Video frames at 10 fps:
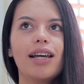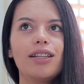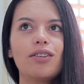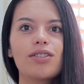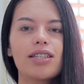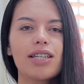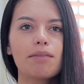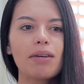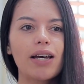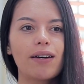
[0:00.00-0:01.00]
Entonces
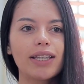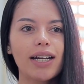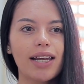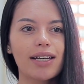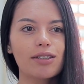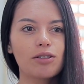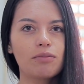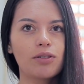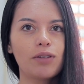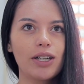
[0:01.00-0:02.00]
ella me daba tareas
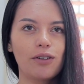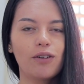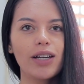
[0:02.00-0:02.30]
como, bueno,